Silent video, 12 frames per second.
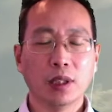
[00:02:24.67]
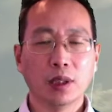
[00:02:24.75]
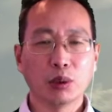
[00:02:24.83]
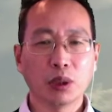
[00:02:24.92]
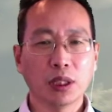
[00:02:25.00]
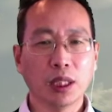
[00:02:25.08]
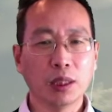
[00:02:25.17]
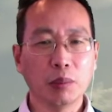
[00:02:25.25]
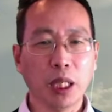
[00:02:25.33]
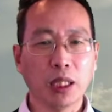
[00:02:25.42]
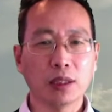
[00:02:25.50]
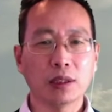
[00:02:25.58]
所以他得
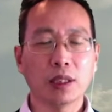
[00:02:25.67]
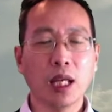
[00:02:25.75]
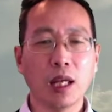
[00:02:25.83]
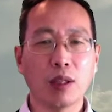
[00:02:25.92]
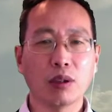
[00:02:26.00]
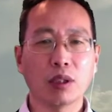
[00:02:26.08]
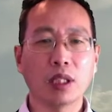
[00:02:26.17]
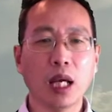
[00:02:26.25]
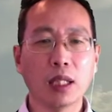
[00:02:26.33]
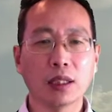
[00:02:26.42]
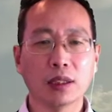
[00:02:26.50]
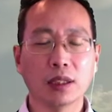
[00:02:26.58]
买个大
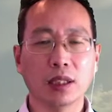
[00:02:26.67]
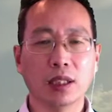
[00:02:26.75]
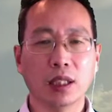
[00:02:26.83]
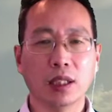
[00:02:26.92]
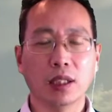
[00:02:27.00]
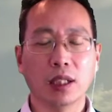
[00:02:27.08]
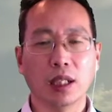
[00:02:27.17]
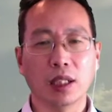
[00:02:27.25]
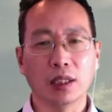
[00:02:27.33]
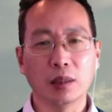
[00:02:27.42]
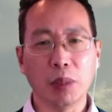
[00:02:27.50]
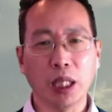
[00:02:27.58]
大的车啊，
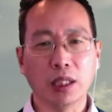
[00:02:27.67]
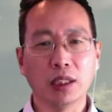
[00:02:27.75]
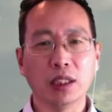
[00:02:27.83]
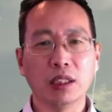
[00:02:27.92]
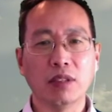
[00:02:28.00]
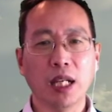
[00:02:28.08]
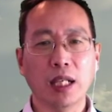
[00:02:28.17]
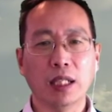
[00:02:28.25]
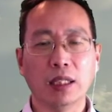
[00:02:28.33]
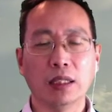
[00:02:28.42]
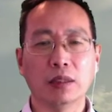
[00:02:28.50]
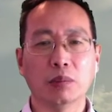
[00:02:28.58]
得买个一万
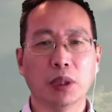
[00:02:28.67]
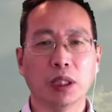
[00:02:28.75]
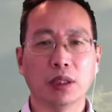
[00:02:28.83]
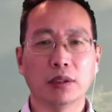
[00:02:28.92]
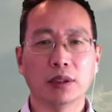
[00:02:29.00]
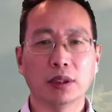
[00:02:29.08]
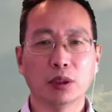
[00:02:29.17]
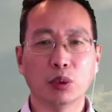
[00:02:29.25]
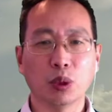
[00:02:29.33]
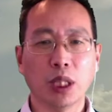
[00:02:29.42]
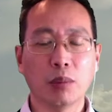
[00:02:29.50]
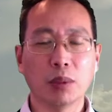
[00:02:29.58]
什么。九
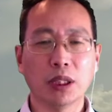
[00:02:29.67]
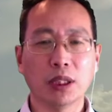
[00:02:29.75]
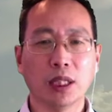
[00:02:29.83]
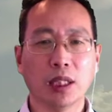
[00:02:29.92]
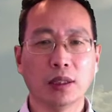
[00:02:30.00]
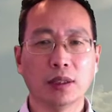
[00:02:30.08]
千美金的，